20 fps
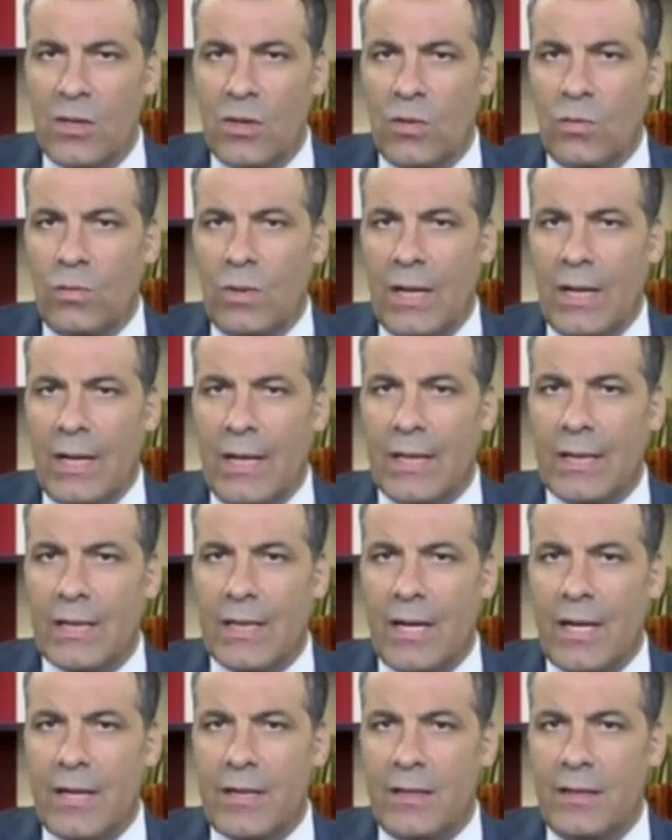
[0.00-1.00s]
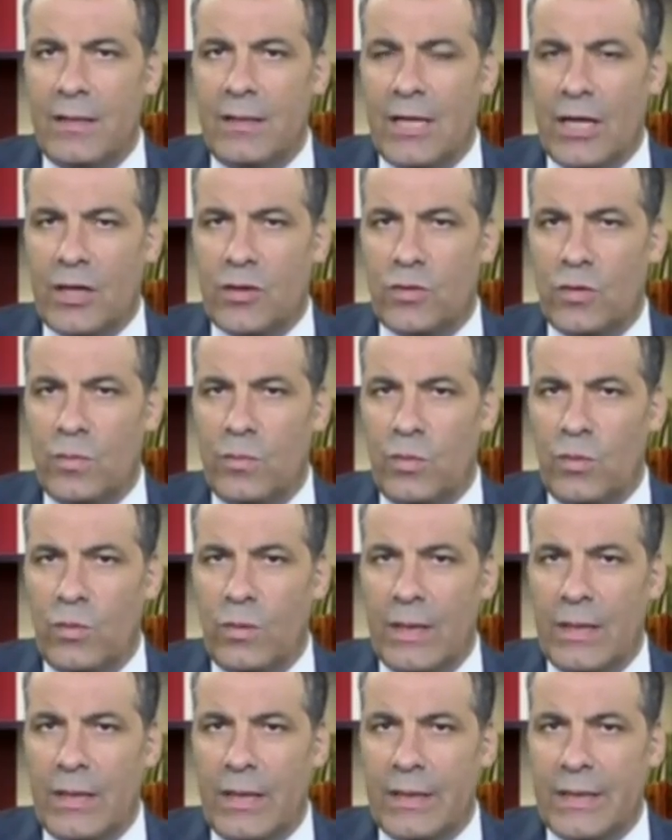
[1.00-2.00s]
والقاضي يكتب
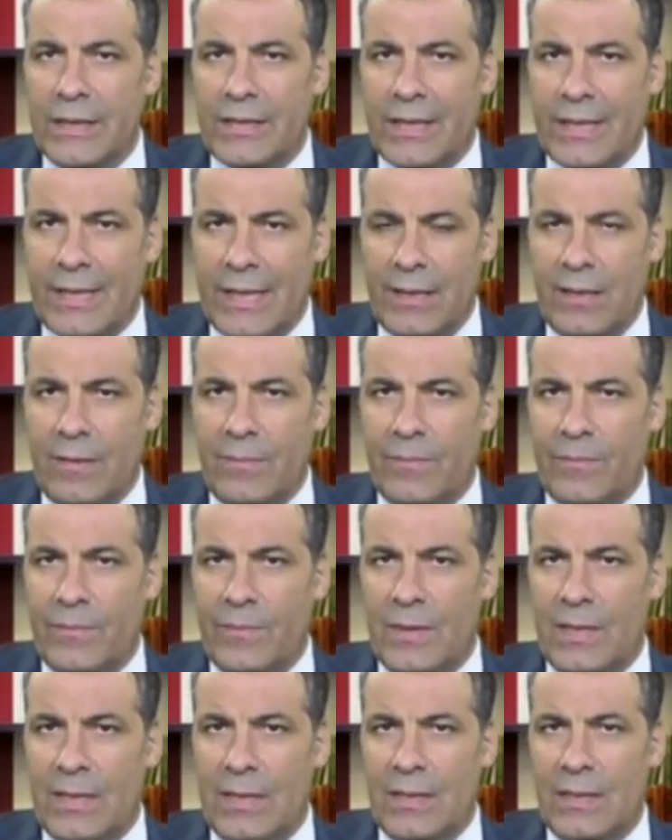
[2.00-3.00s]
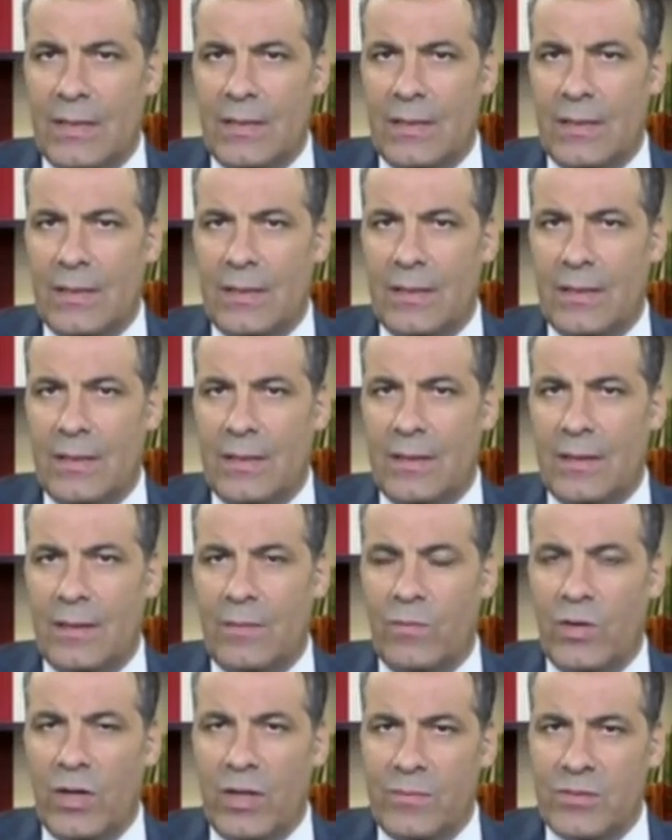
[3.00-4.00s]
ولا يتكلم آه،
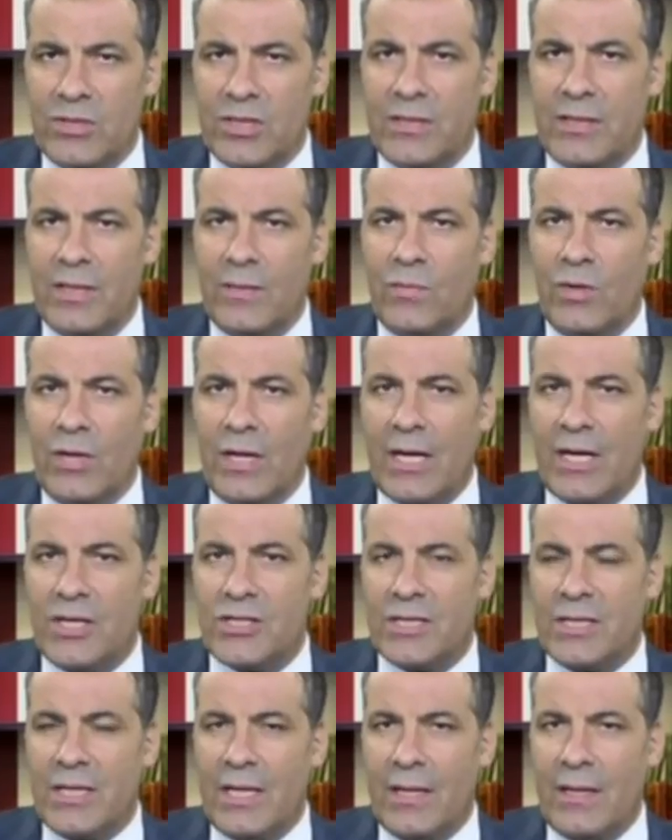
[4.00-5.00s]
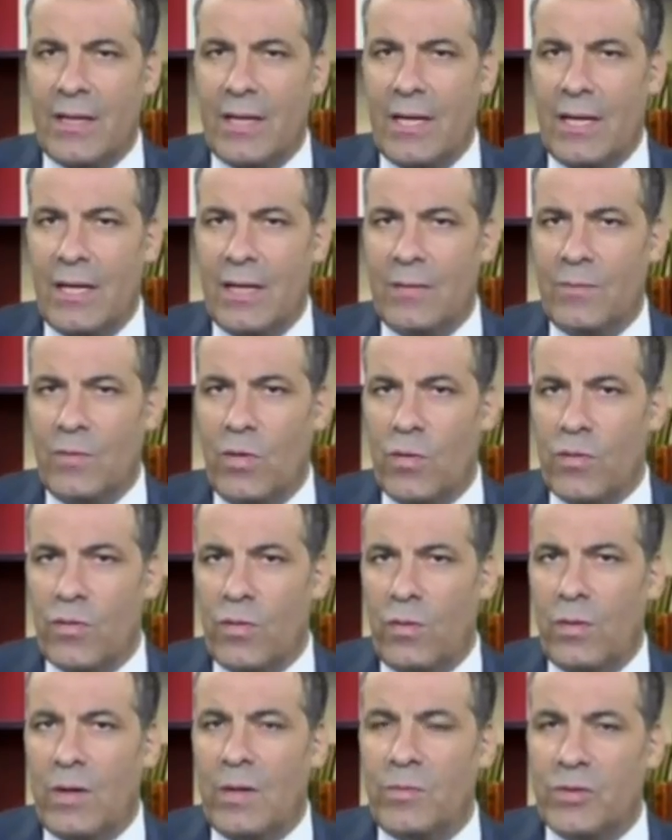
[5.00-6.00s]
مهم جدا مناقشة هذا
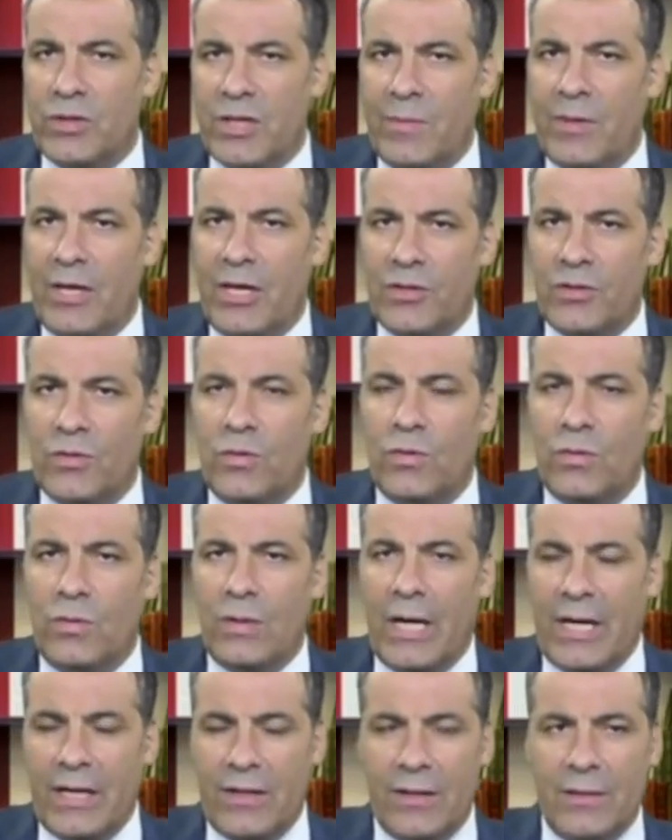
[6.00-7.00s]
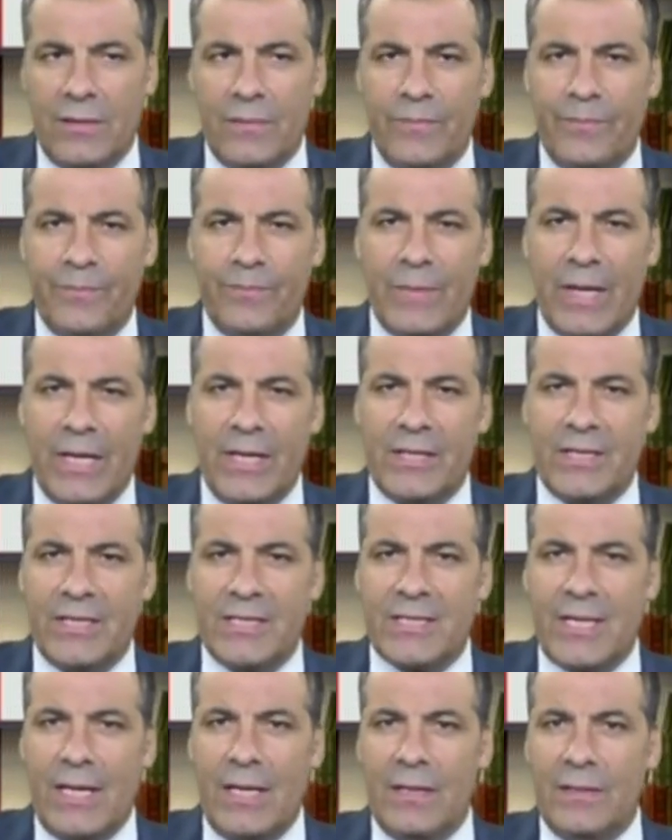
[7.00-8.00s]
الموضوع ومتابعته أيضا معنا
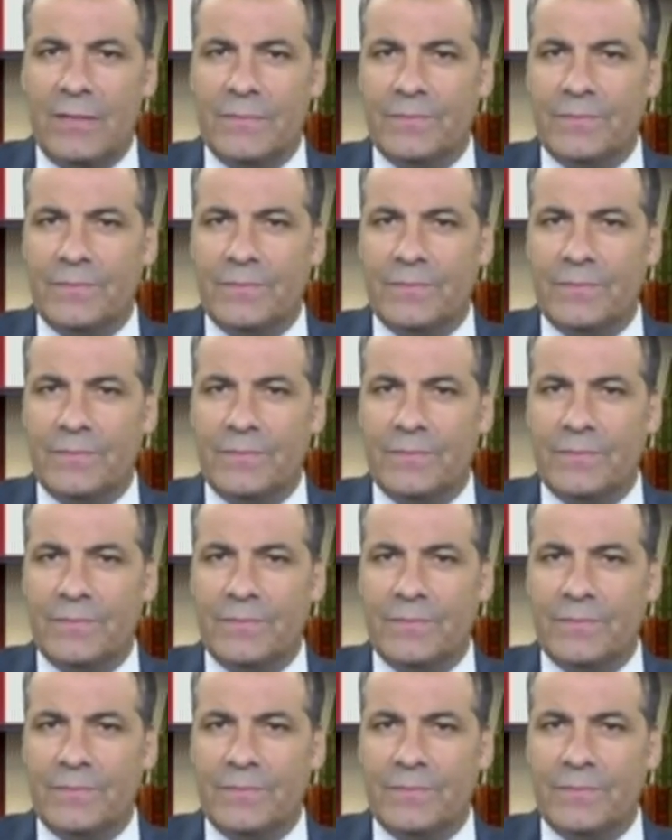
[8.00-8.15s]
اتصال